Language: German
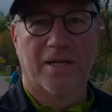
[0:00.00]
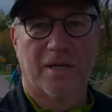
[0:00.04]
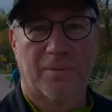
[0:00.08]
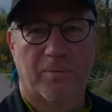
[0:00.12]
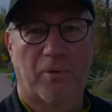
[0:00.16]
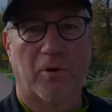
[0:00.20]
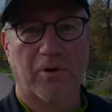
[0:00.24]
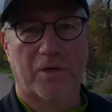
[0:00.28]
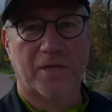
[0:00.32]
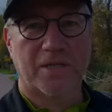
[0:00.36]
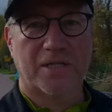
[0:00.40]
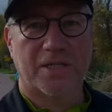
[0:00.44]

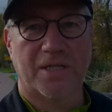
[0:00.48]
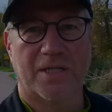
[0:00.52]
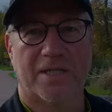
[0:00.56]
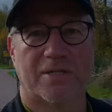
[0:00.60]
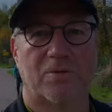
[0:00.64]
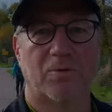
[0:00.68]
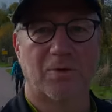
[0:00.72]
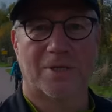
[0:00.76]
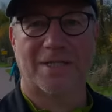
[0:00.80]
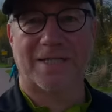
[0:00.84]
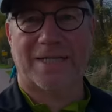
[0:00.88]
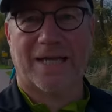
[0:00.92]
Beugesehnen
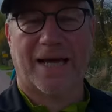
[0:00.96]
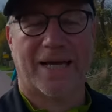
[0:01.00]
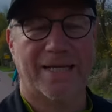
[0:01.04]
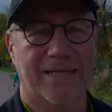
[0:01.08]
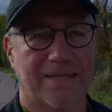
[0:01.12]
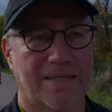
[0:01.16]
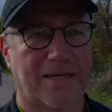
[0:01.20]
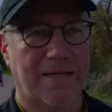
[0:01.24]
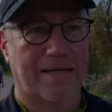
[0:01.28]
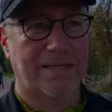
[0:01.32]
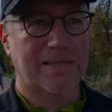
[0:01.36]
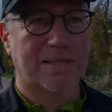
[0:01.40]

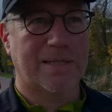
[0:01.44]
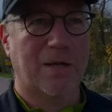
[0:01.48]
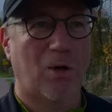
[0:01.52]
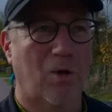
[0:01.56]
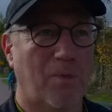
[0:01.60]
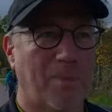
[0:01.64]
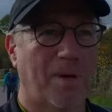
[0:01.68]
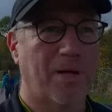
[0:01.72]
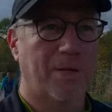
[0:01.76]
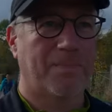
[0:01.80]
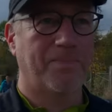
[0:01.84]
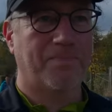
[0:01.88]
durchtrennt, ganz
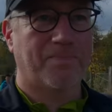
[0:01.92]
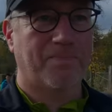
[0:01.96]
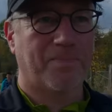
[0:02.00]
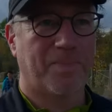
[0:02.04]
sauber.